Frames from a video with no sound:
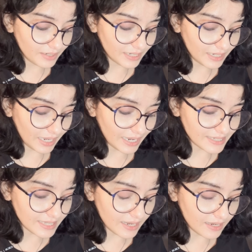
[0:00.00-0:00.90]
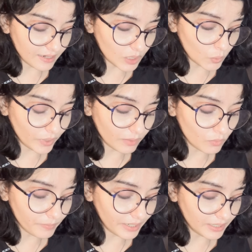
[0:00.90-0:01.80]
एक ऐसा क्विक
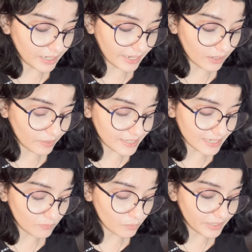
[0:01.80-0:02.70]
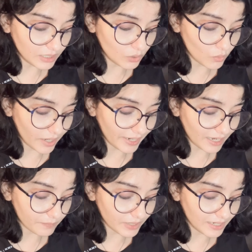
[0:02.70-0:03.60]
मोमेंट आया ऐसा मोमेंट हुआ है
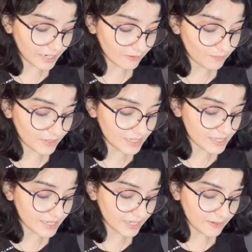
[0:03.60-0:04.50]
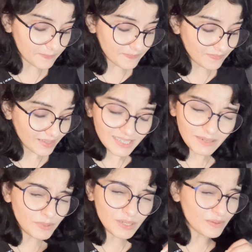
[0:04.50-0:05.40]
आपकी लाइफ में जैसे कि
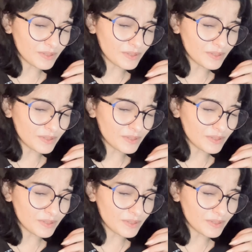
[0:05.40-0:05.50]
सब चीज़